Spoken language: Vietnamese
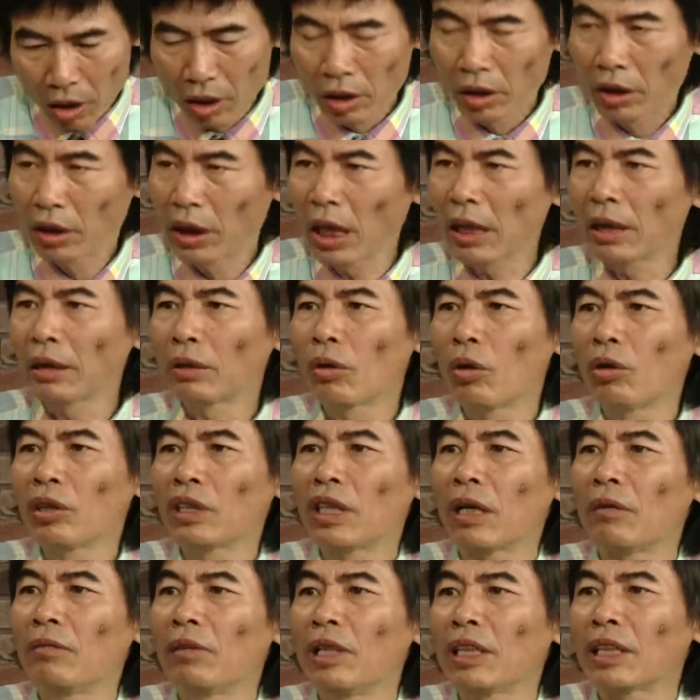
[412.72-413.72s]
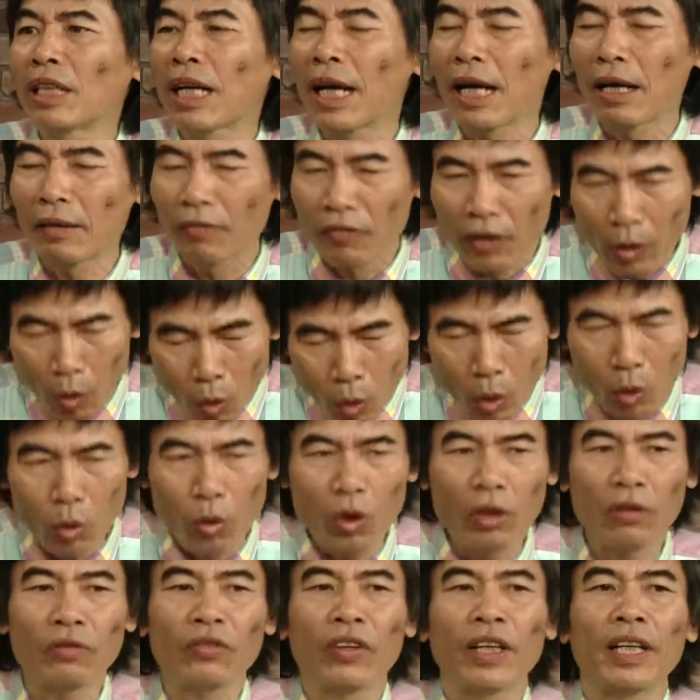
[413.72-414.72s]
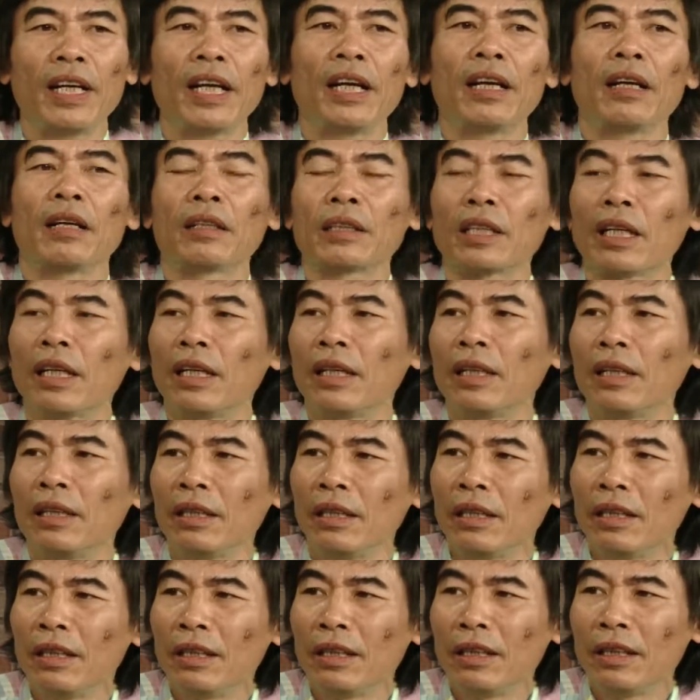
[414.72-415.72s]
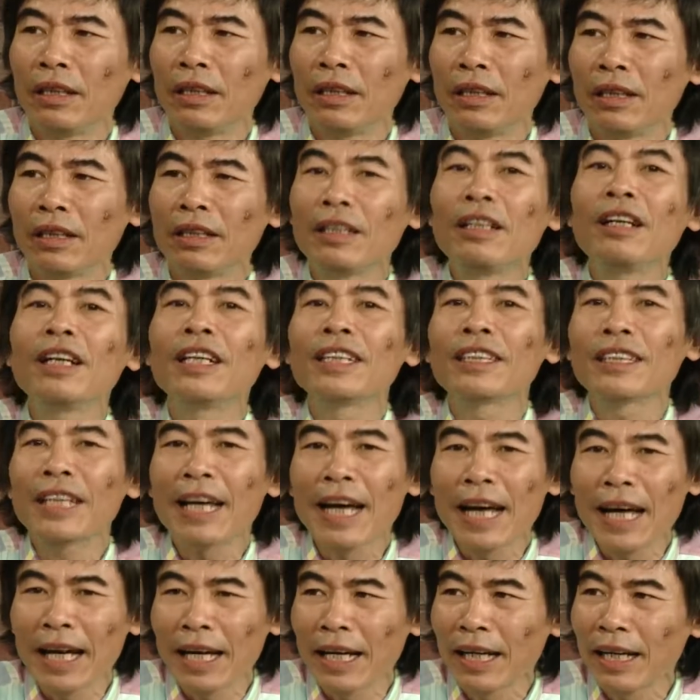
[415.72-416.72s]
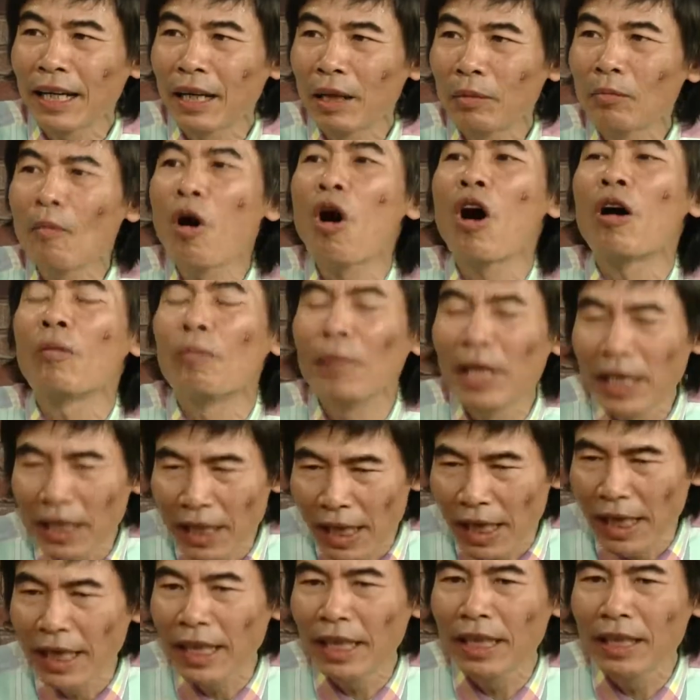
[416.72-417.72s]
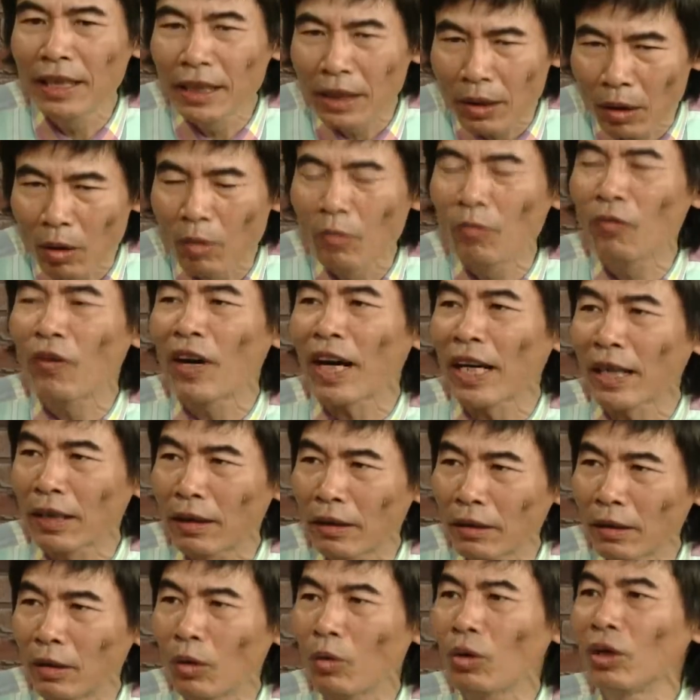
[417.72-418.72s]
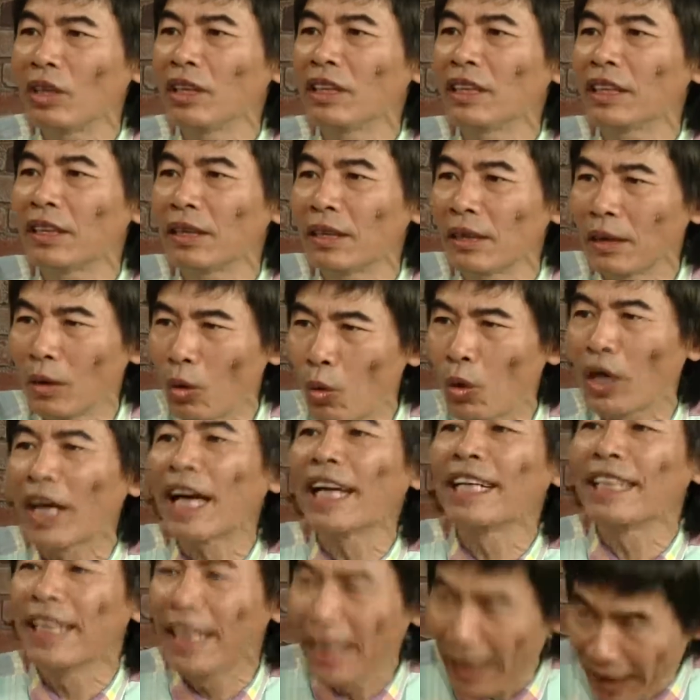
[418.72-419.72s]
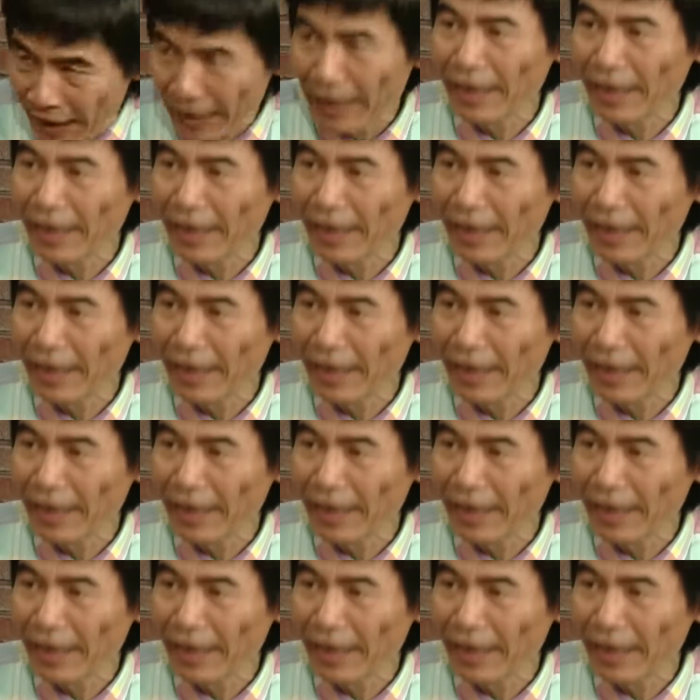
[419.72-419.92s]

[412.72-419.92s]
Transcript: rất tôn trọng người ta và luôn luôn phải để ở thế người ta bỏ mình đi chứ không phải tôi đuổi anh đi